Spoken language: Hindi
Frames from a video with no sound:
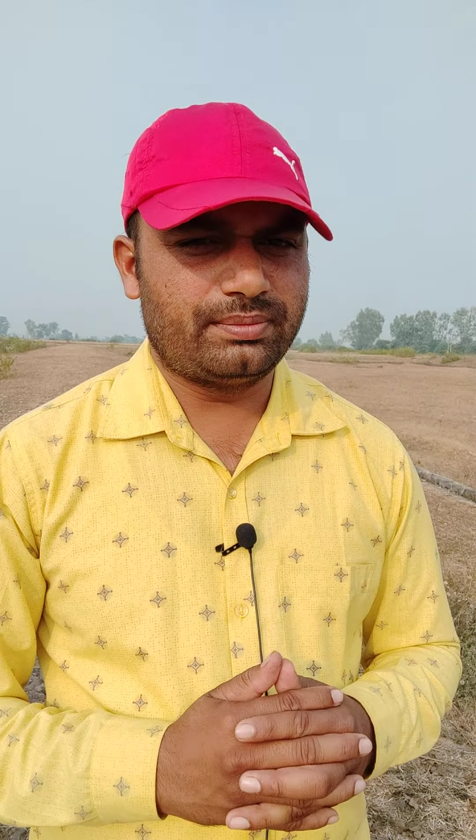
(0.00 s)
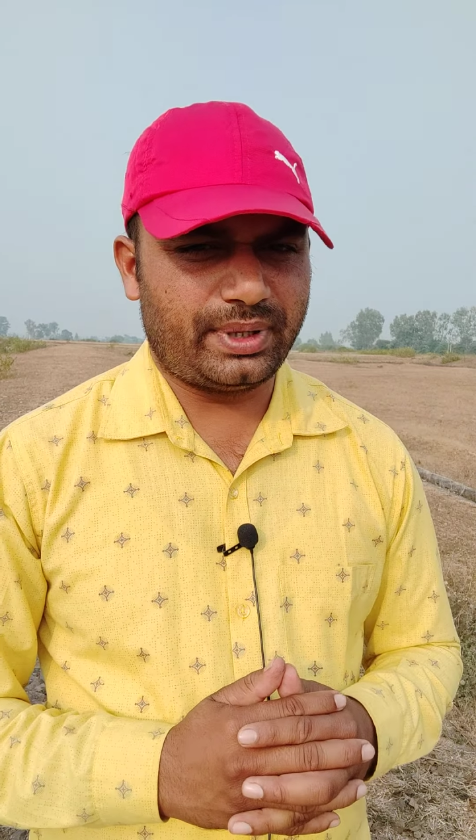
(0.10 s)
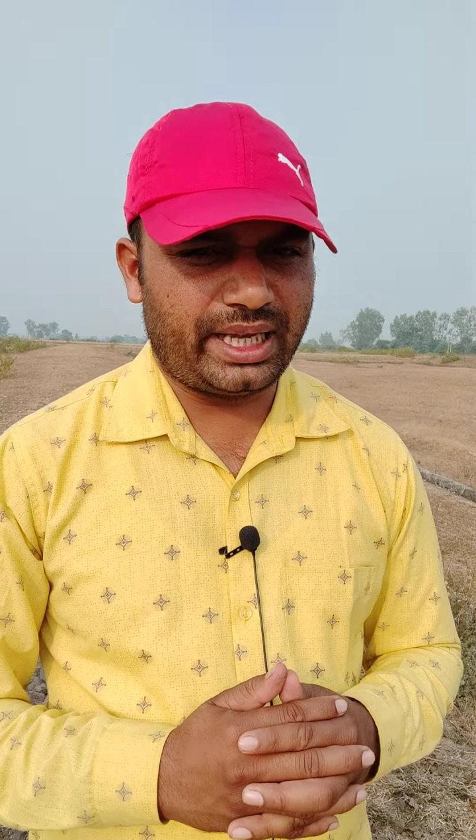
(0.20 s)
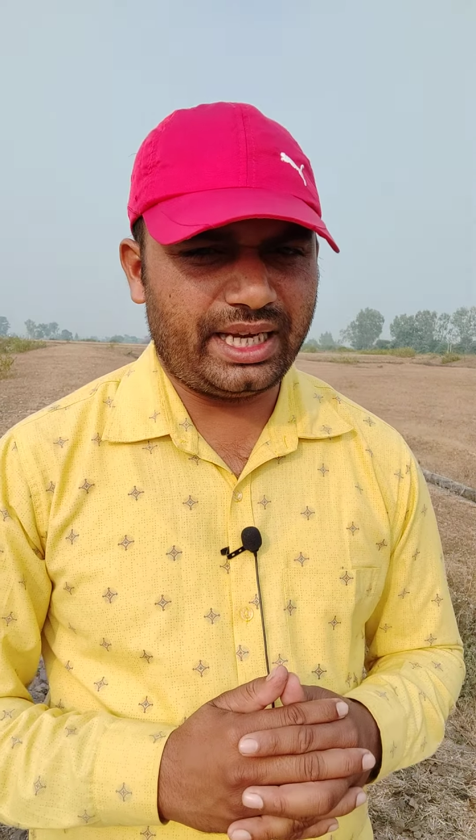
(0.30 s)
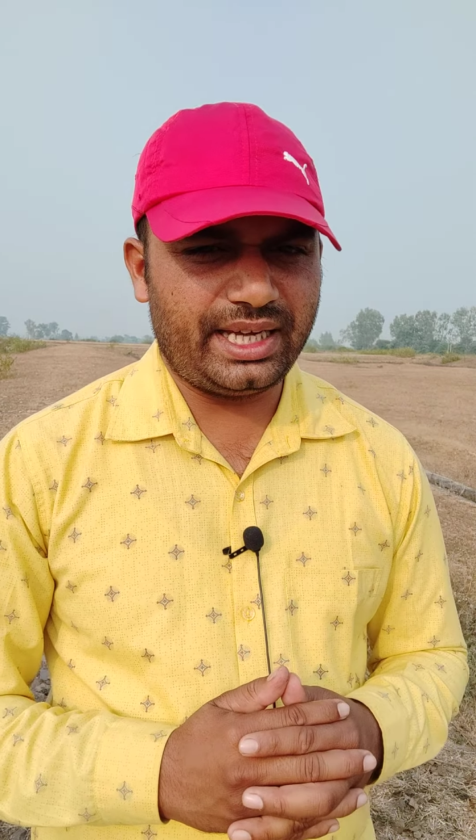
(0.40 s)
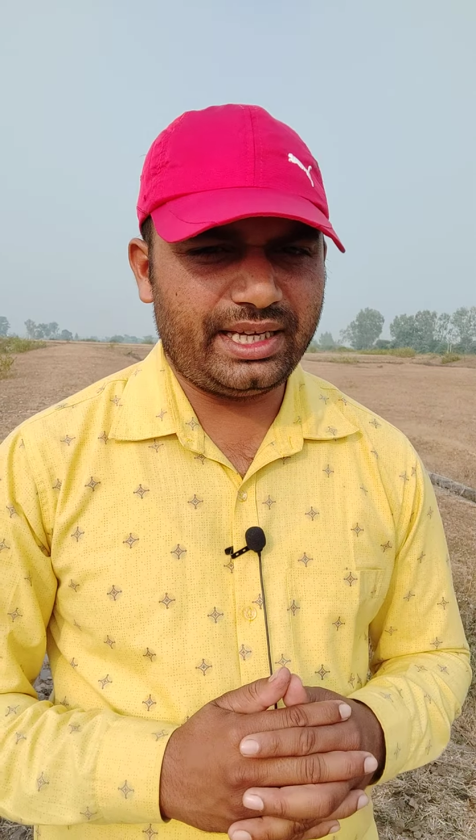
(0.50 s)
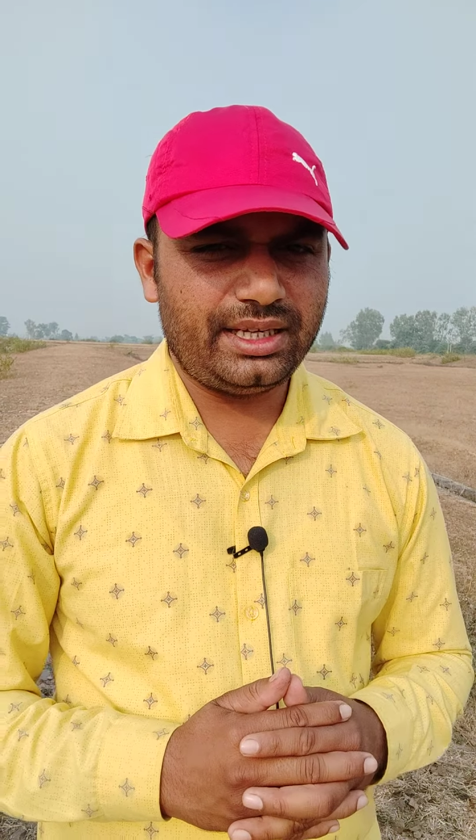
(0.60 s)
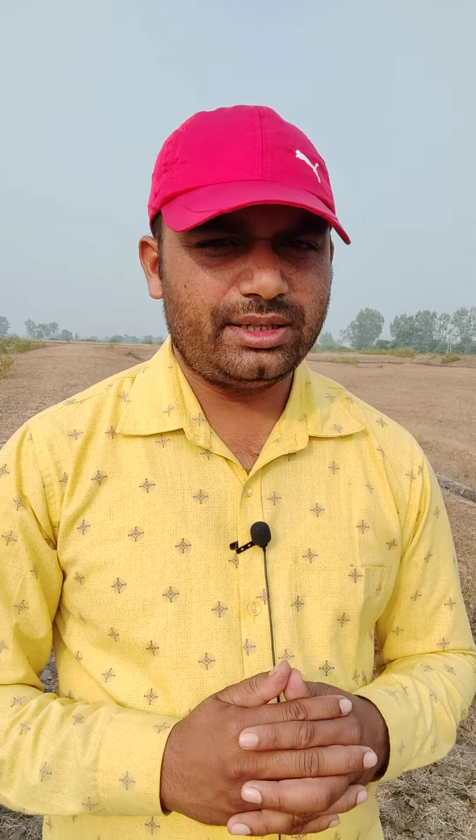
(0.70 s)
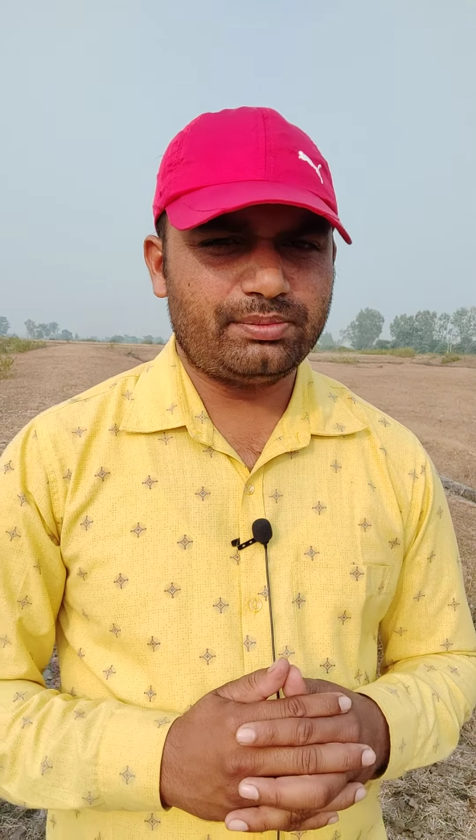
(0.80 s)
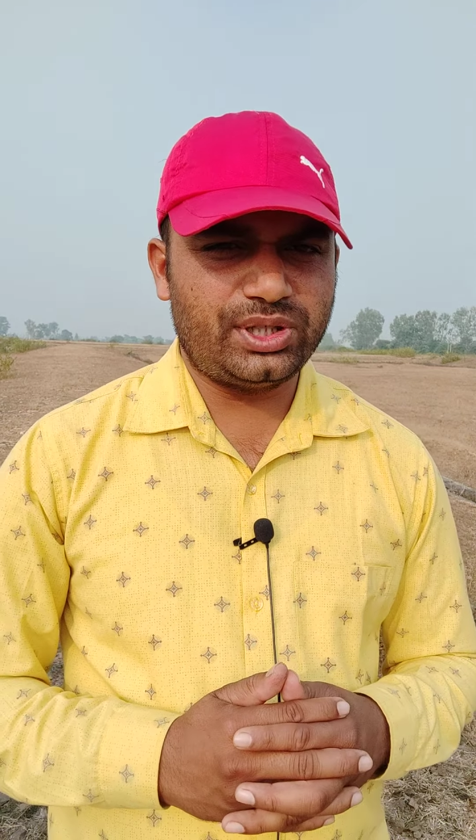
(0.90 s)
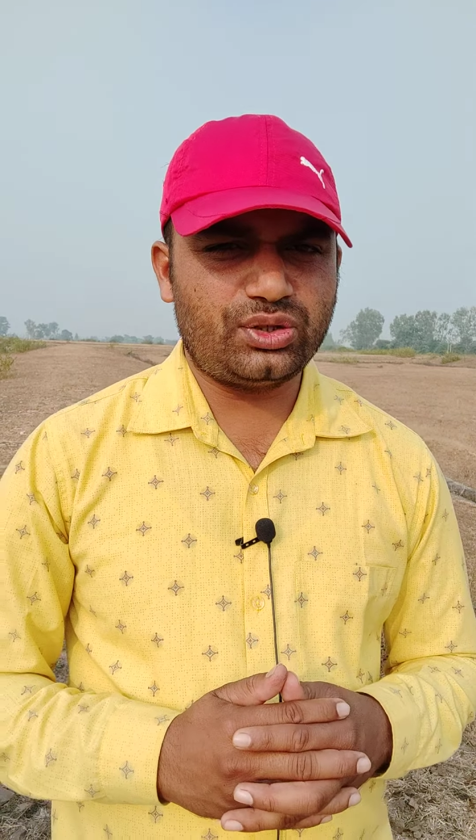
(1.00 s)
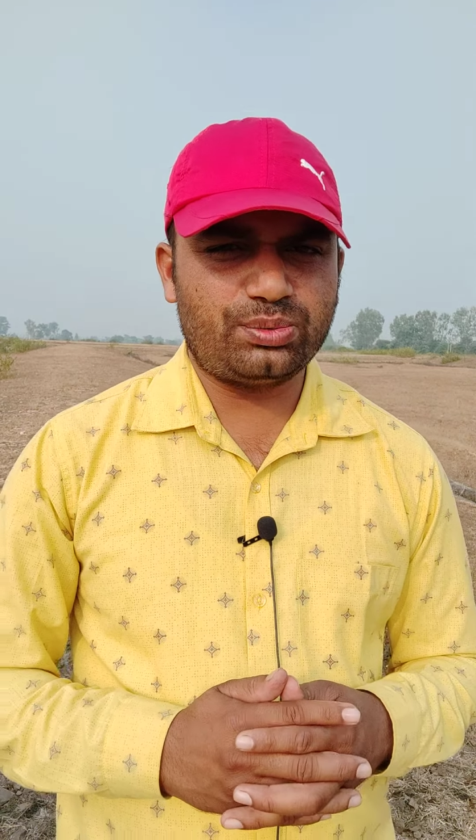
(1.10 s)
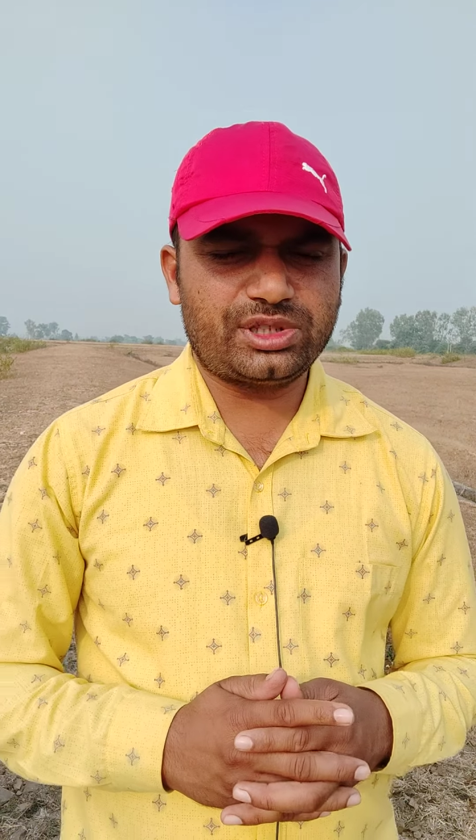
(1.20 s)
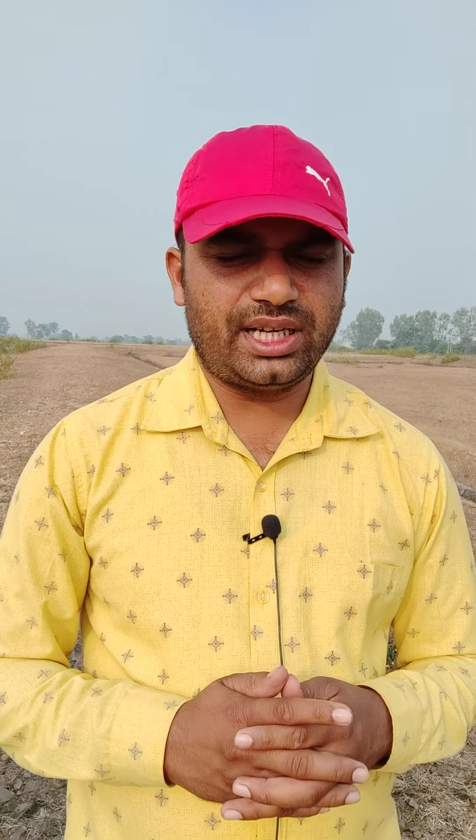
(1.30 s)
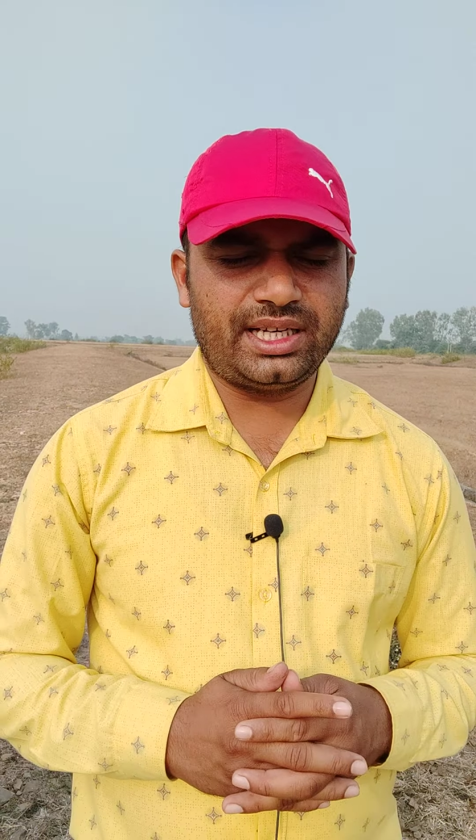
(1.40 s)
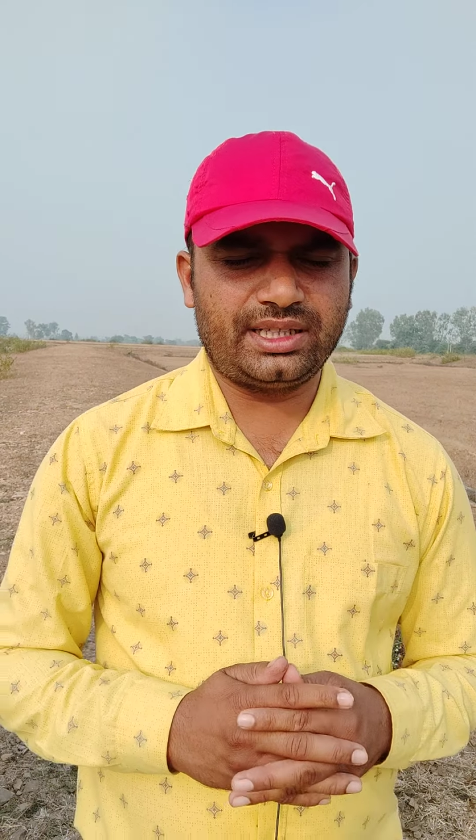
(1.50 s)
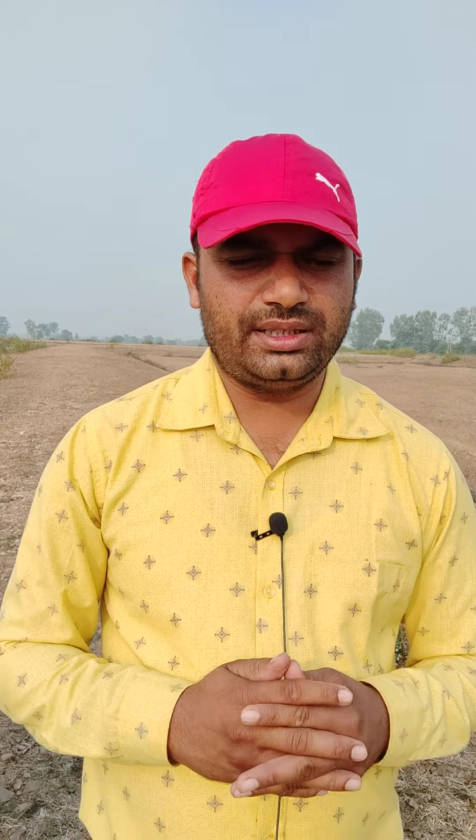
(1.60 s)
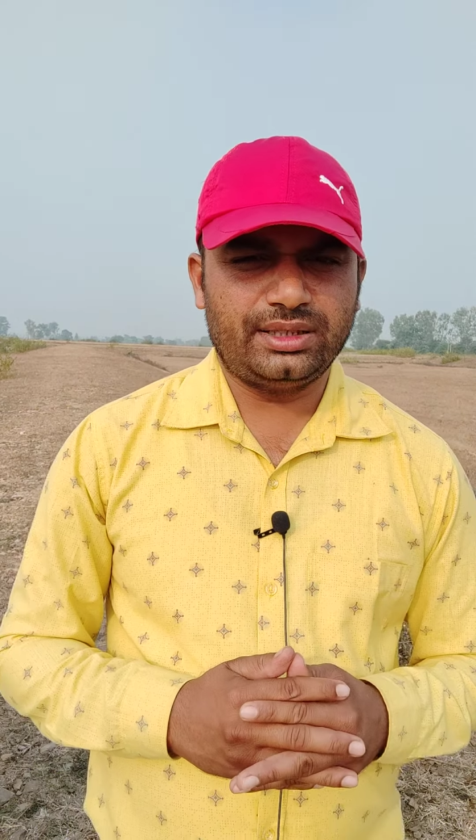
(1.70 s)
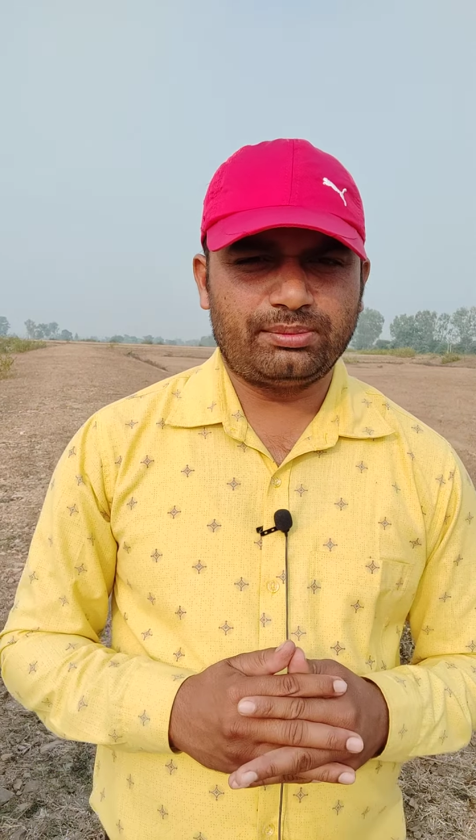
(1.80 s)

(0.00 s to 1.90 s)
पहले बीज उपचार